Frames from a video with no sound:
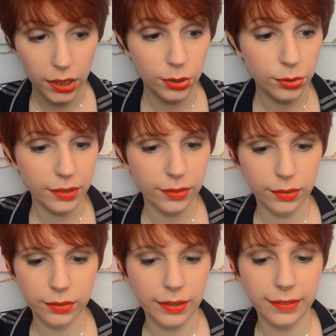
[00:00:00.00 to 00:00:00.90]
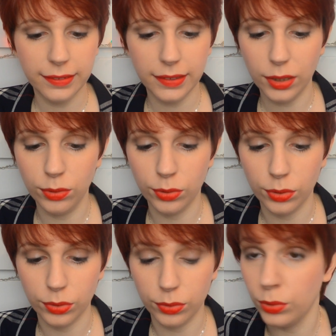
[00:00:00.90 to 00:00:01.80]
Donc, ils ont lancé
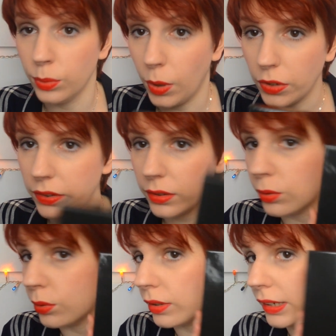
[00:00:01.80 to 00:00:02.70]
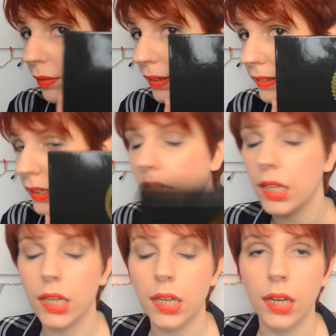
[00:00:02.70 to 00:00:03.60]
une, une box, donc la voici.
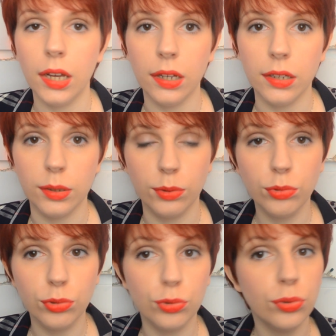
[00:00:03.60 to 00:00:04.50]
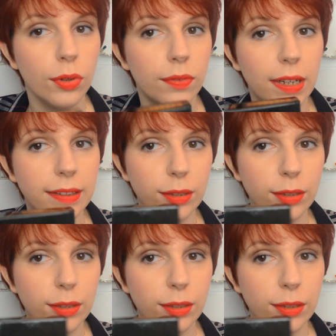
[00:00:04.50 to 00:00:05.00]
Euh, donc du coup, on va la